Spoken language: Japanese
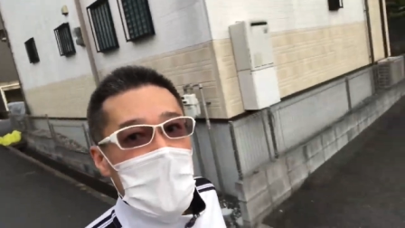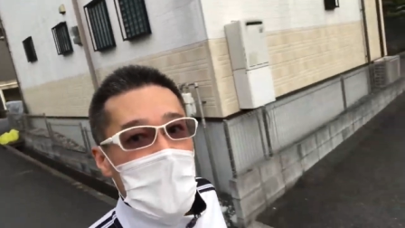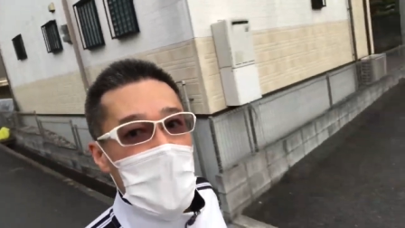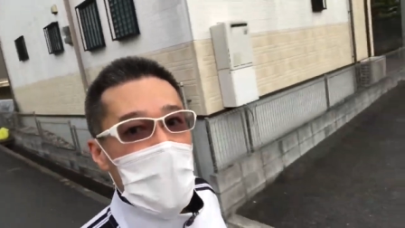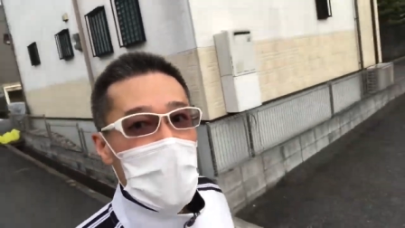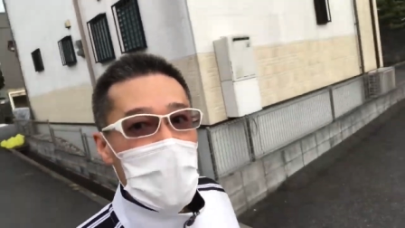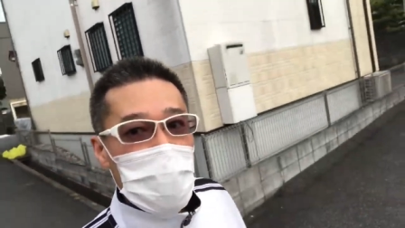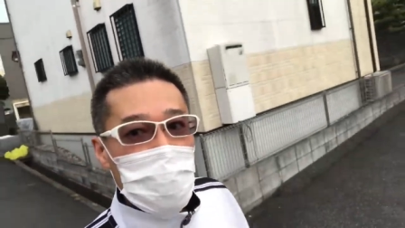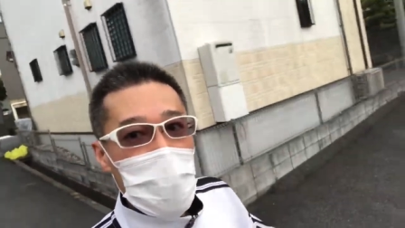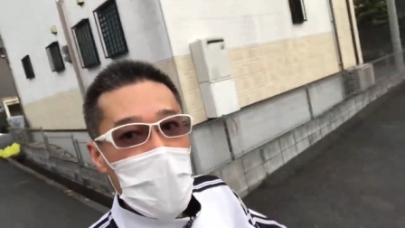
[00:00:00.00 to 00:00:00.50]

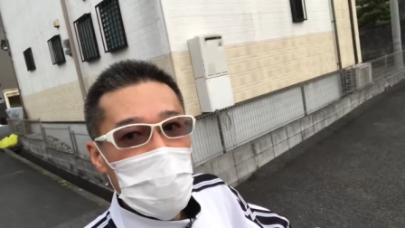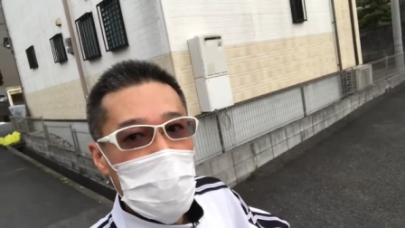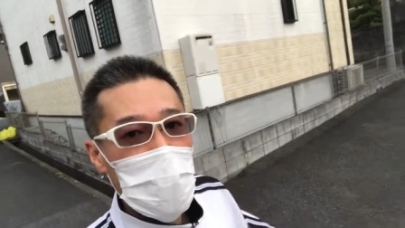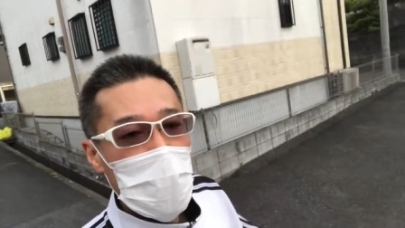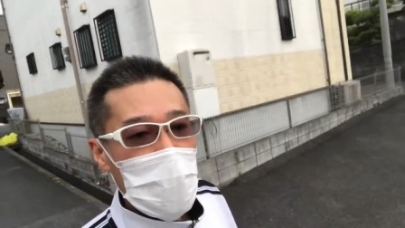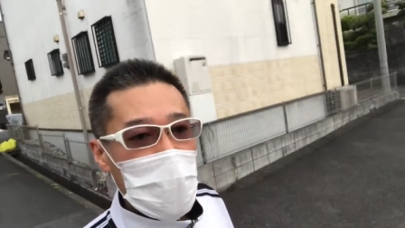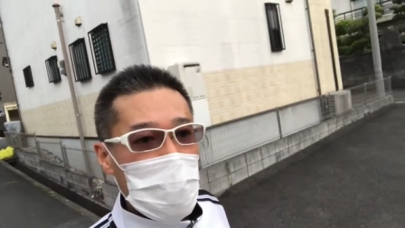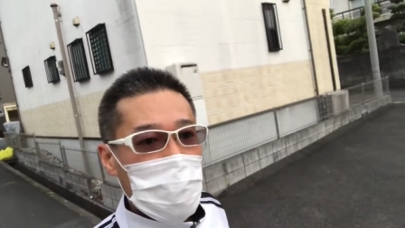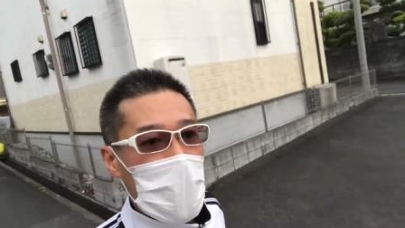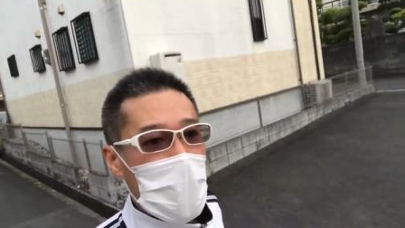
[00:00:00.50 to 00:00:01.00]
えー、
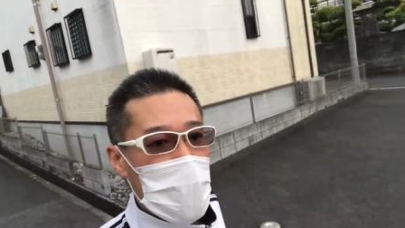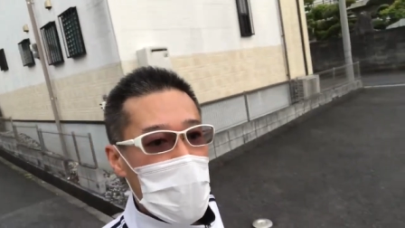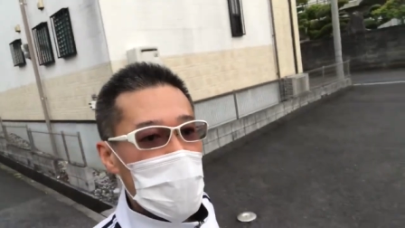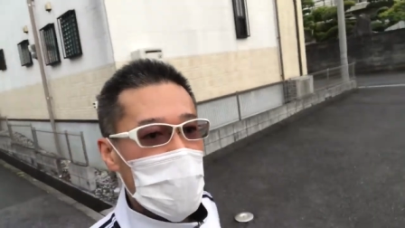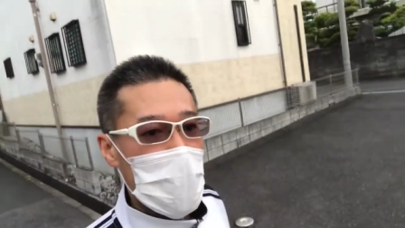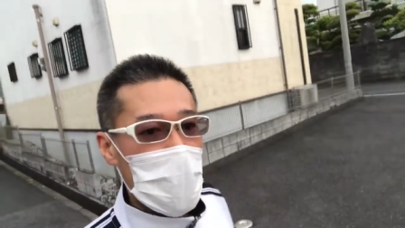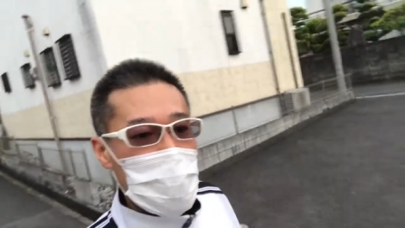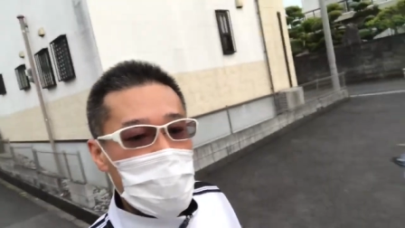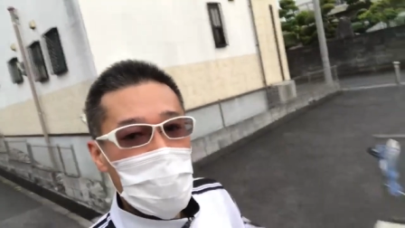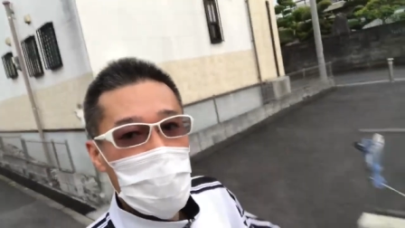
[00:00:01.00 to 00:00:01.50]
今まで
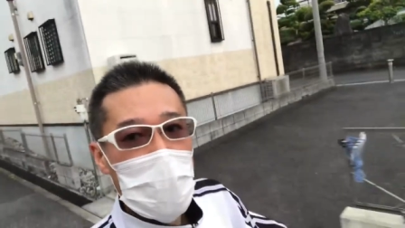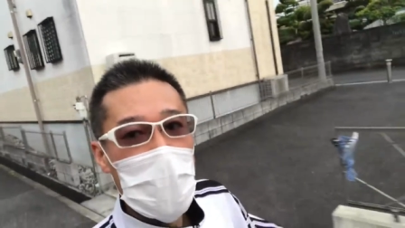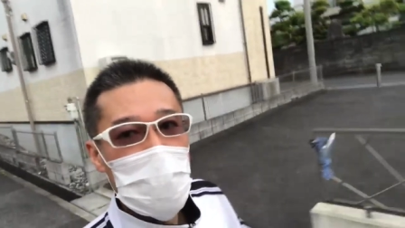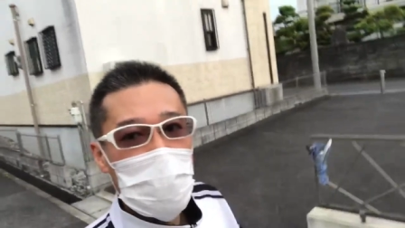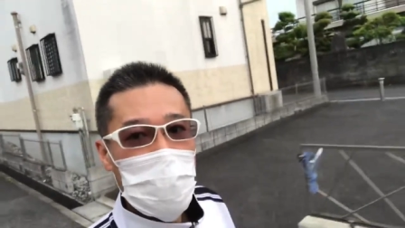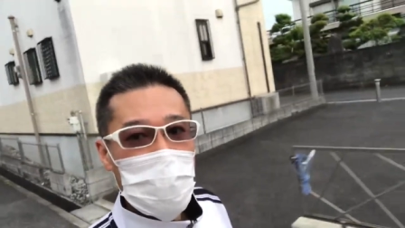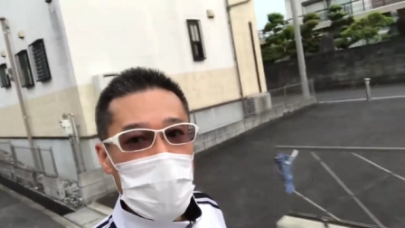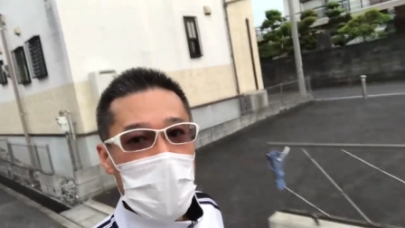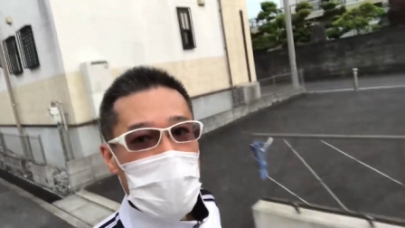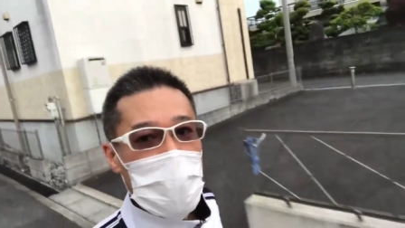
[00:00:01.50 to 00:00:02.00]
ね
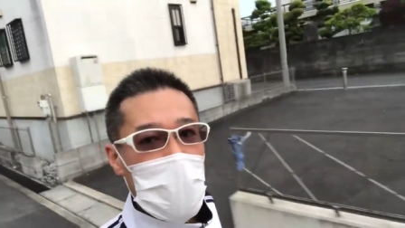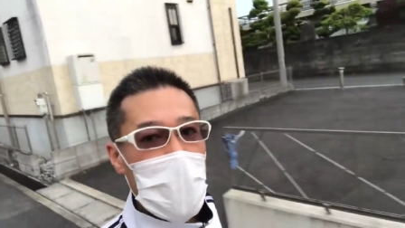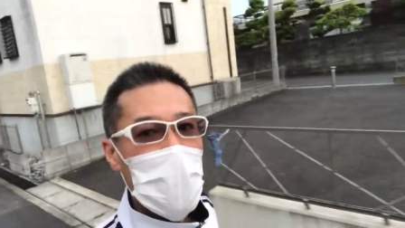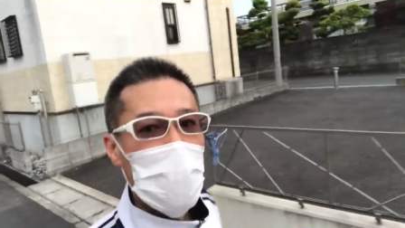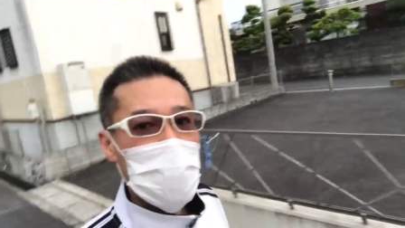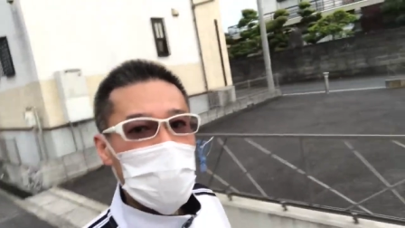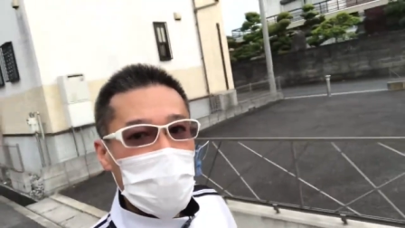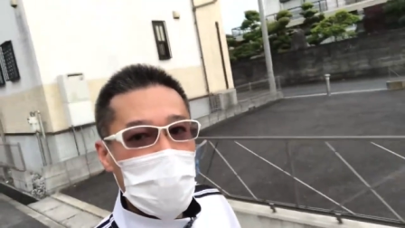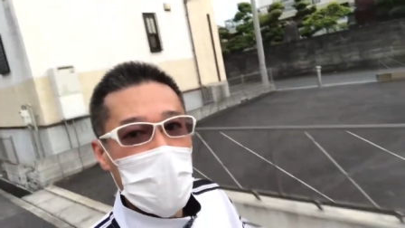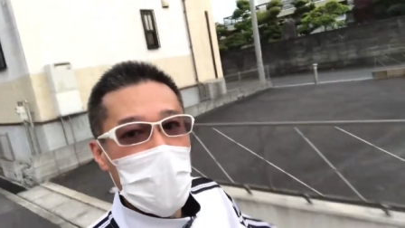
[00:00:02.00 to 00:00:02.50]
ジョギングで
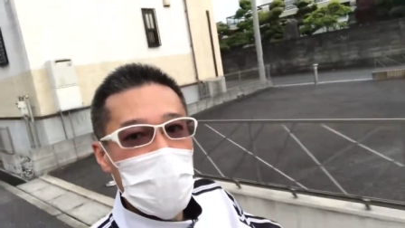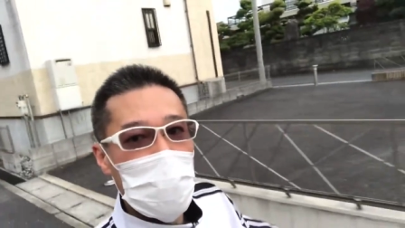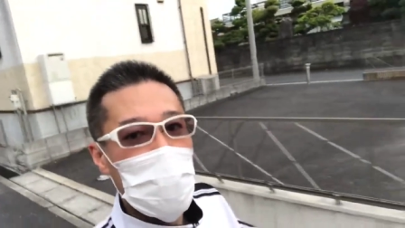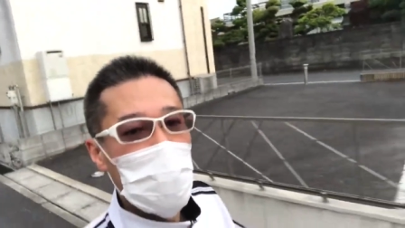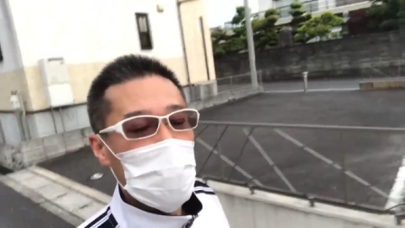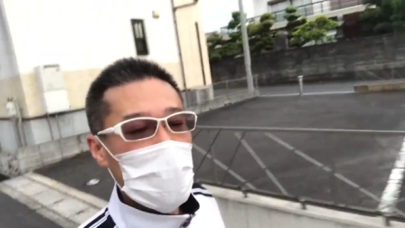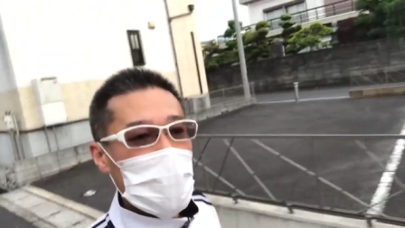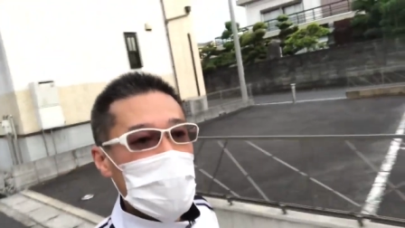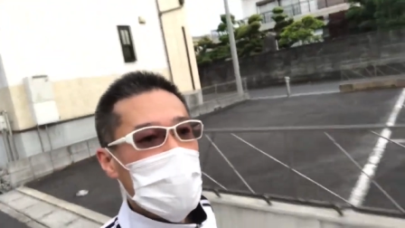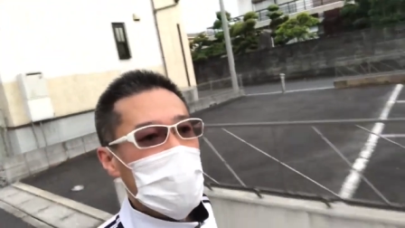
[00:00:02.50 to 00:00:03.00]

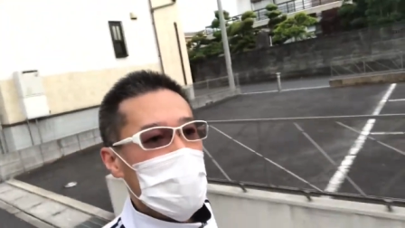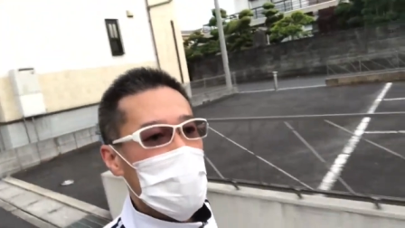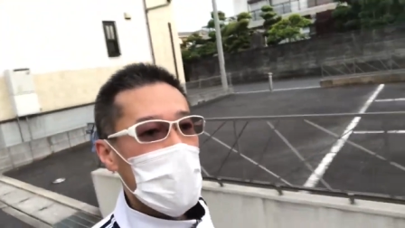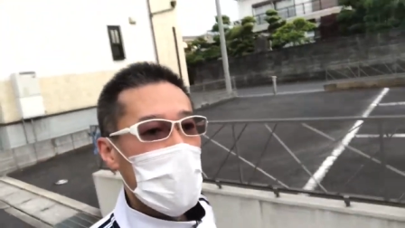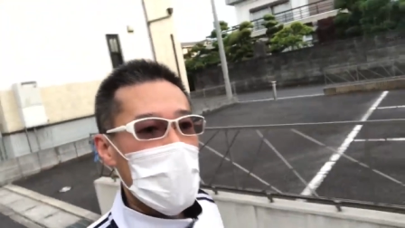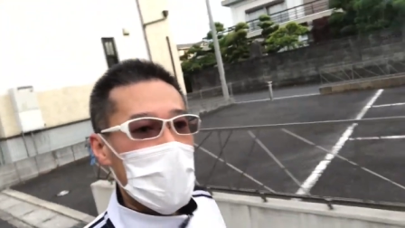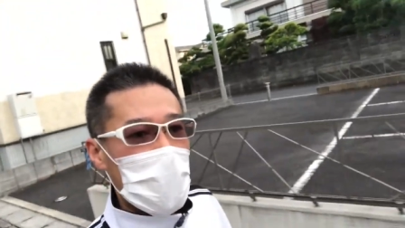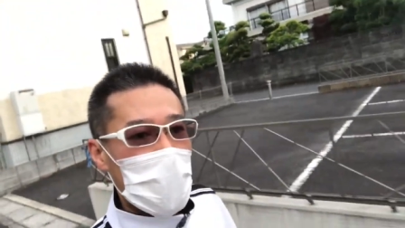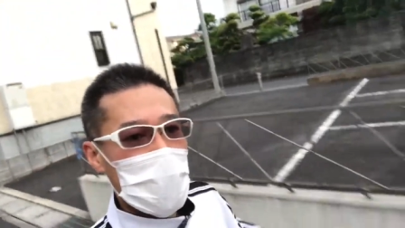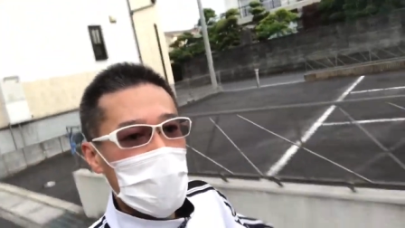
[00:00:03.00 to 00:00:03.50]
3.17